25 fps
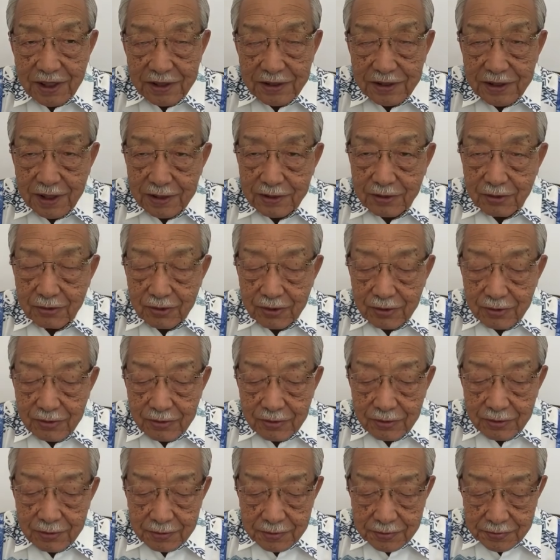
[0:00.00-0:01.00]
たという、
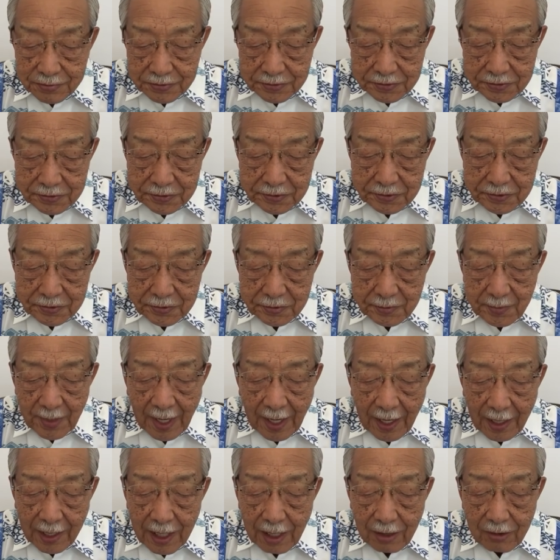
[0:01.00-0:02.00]
ま
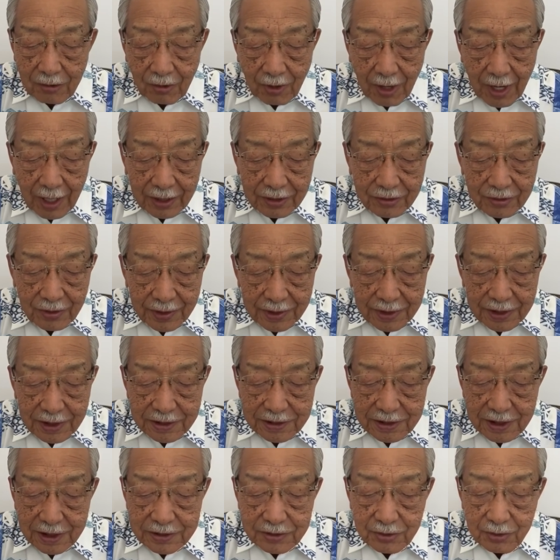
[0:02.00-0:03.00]
あ、過去があるわけです
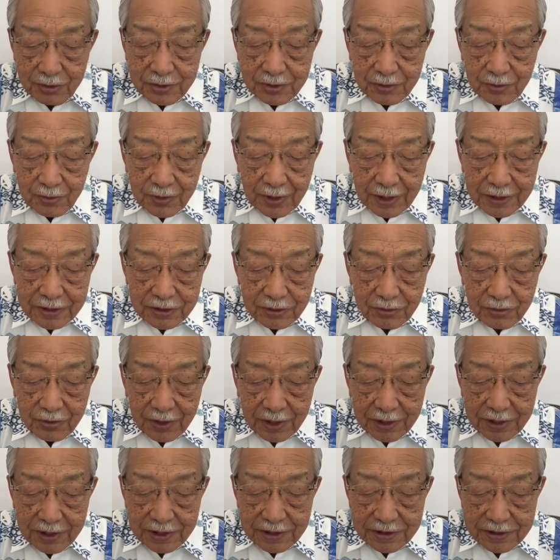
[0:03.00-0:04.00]
が、それと同じような
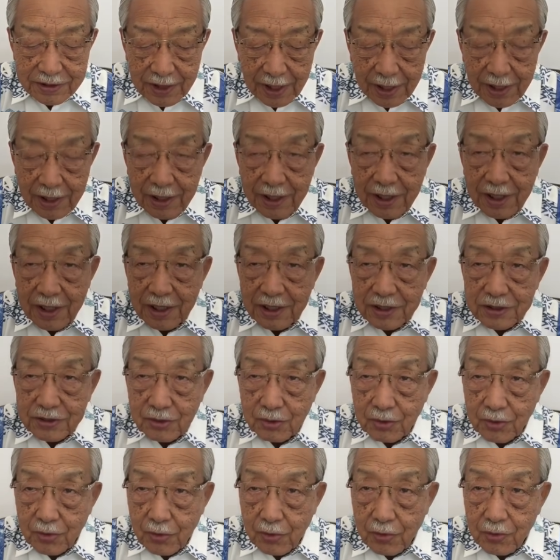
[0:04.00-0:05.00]
ですね、
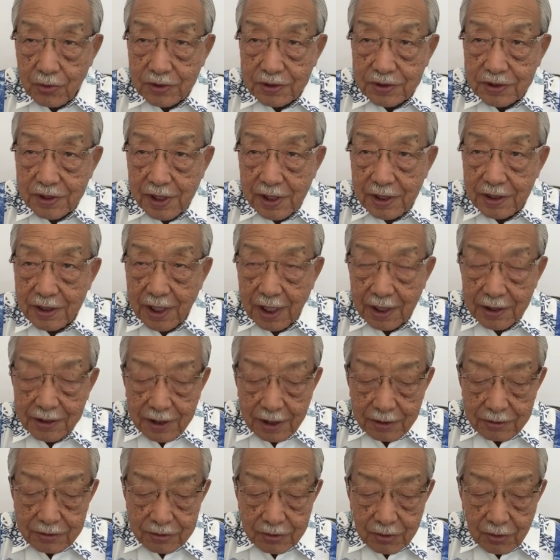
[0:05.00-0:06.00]
総量規制に当た
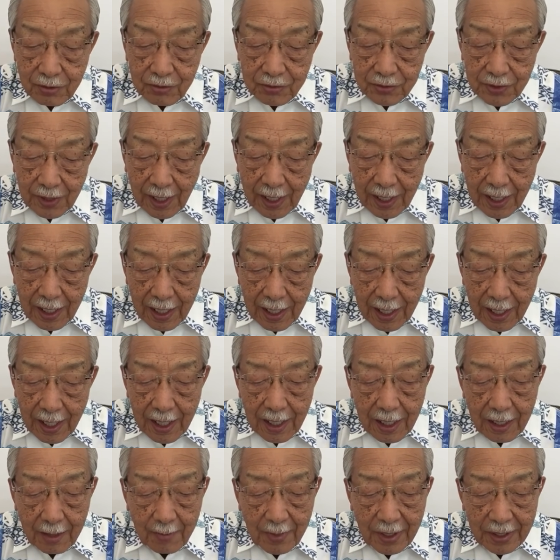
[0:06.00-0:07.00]
るよう
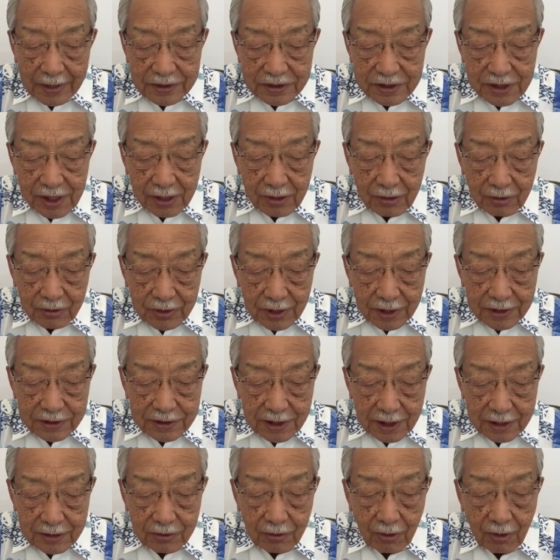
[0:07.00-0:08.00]
な、あまあ、指令を出し
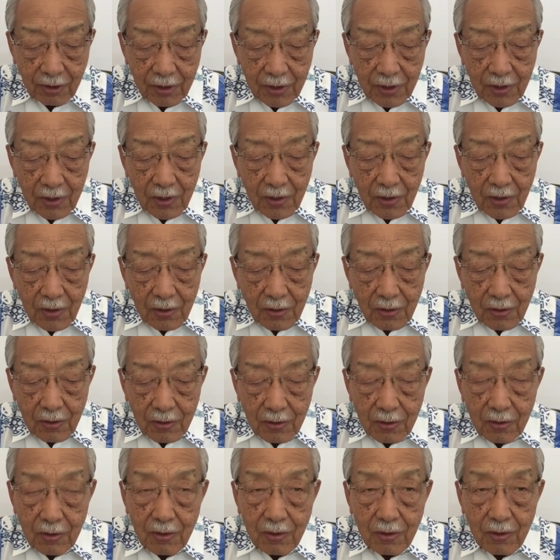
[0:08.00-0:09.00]
たと。
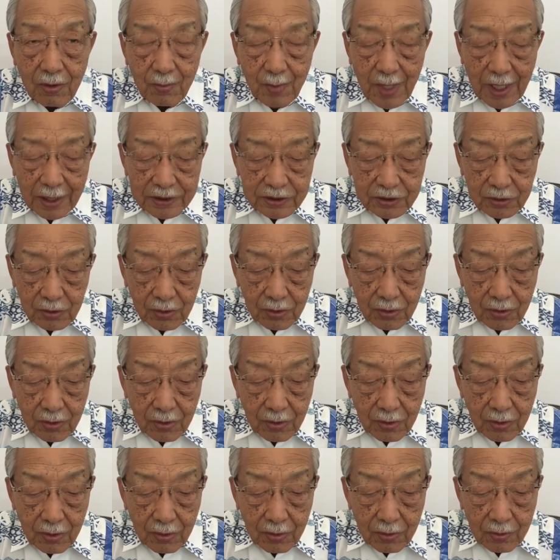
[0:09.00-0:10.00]
おまあ、
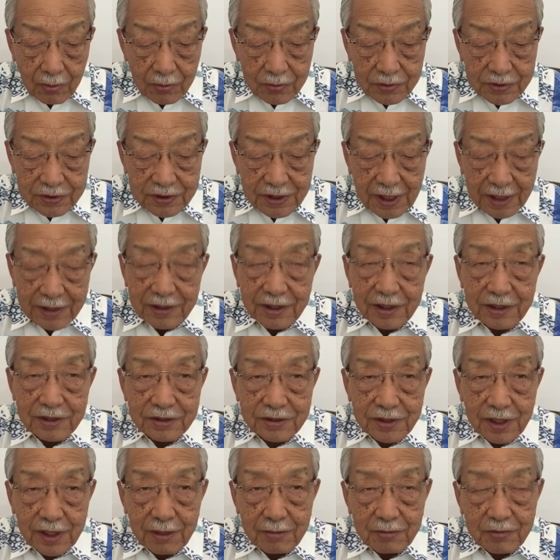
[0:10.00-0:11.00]
総資産です
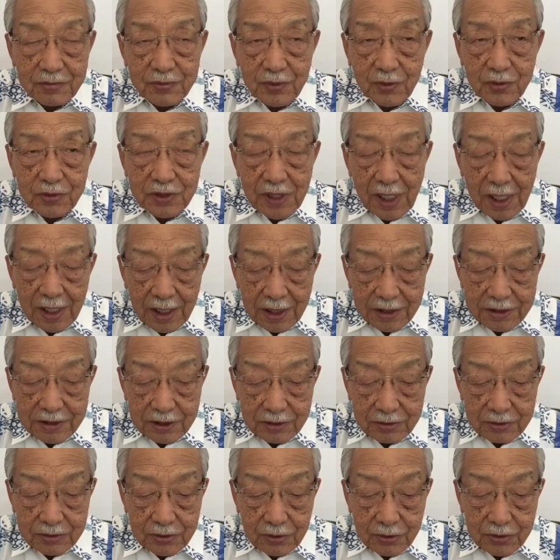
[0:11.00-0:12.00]
ね、不動産会社
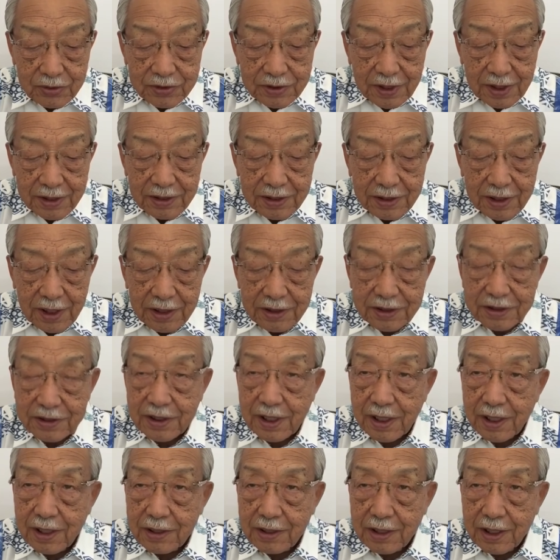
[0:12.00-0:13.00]
の総資産に対して、